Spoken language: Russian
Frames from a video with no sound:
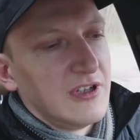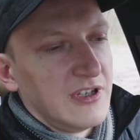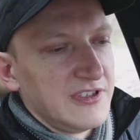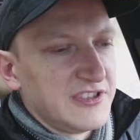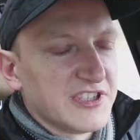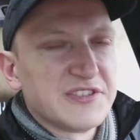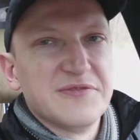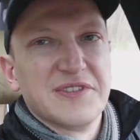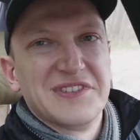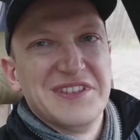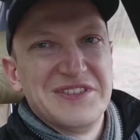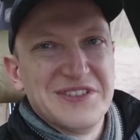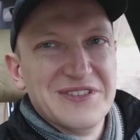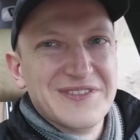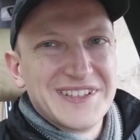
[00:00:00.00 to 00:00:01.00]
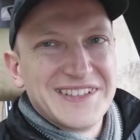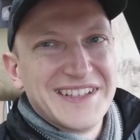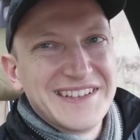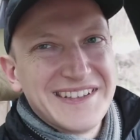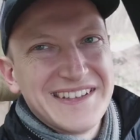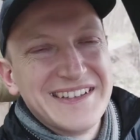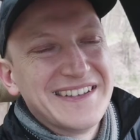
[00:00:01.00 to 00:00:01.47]
Сейчас 2020.
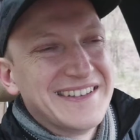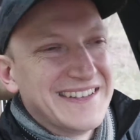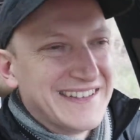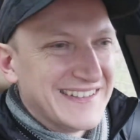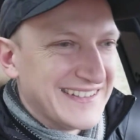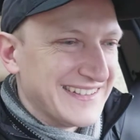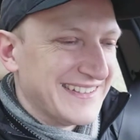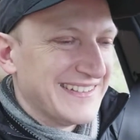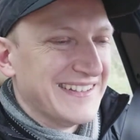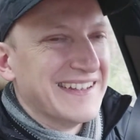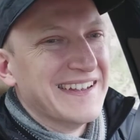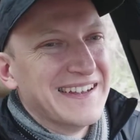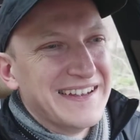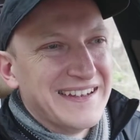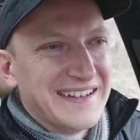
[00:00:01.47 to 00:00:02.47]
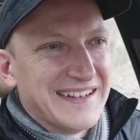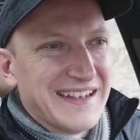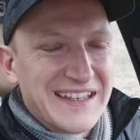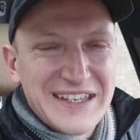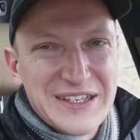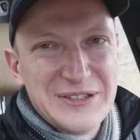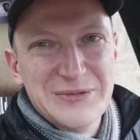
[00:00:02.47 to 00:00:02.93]
А
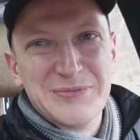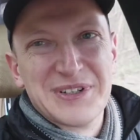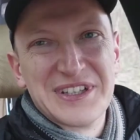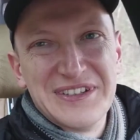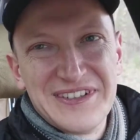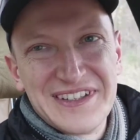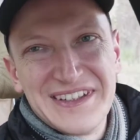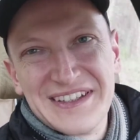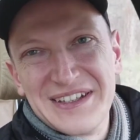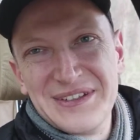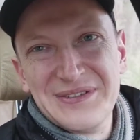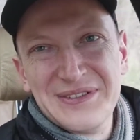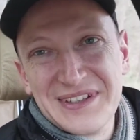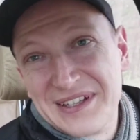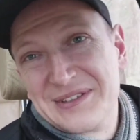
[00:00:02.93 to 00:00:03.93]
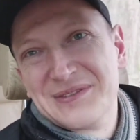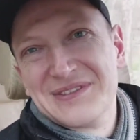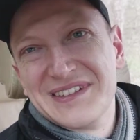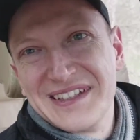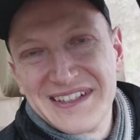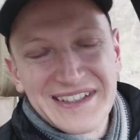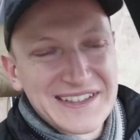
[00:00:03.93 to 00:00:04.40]
я ее продавать не хочу, я хочу на
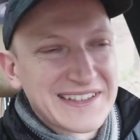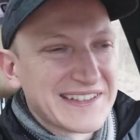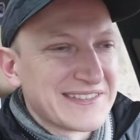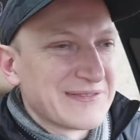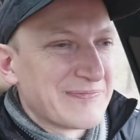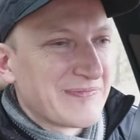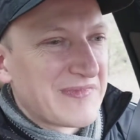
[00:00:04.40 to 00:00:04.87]
ней кататься.